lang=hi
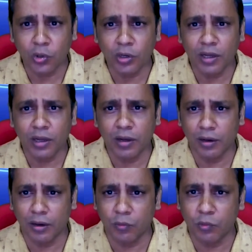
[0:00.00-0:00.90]
और
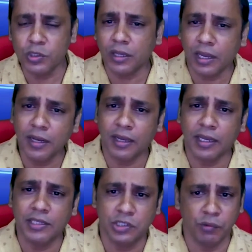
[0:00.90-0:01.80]
उसे कहीं ना
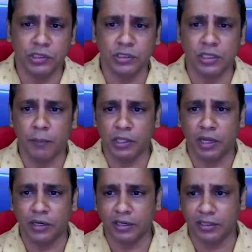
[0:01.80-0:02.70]
कहीं जीवंतता
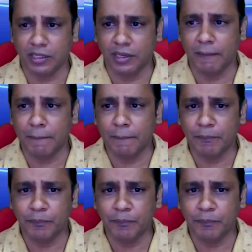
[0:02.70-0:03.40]
प्रदान करती है